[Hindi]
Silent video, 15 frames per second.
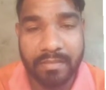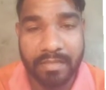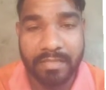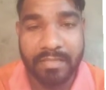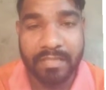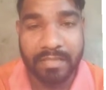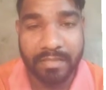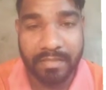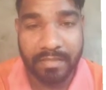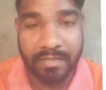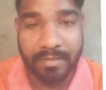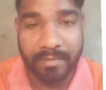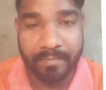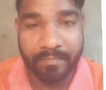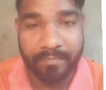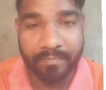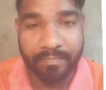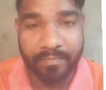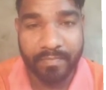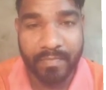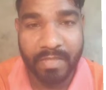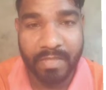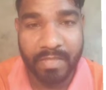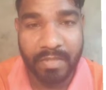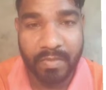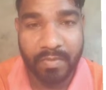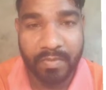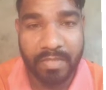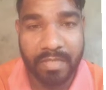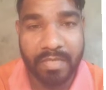कह सकते हैं
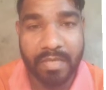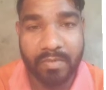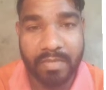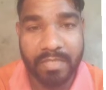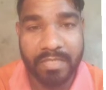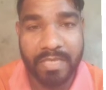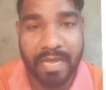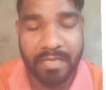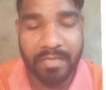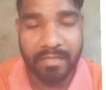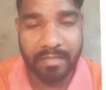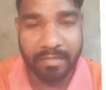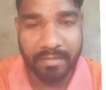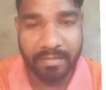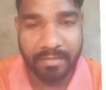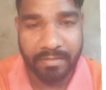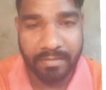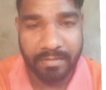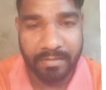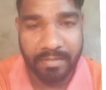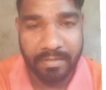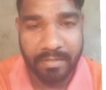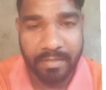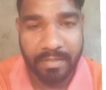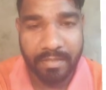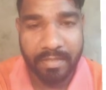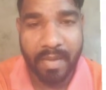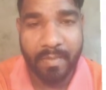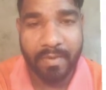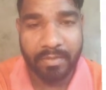यूक्रेन और रशिया की तरह
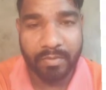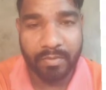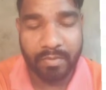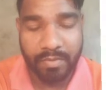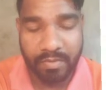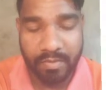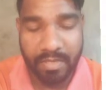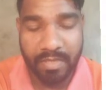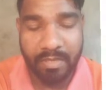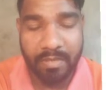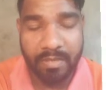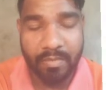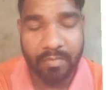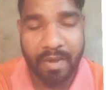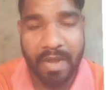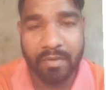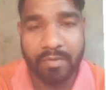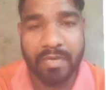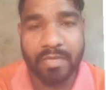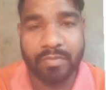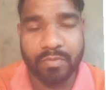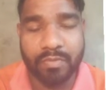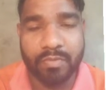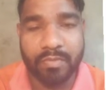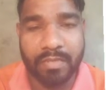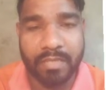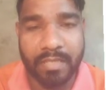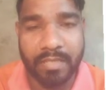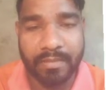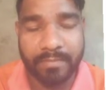ताबड़तोड़ जो है वार होना शुरू हो गया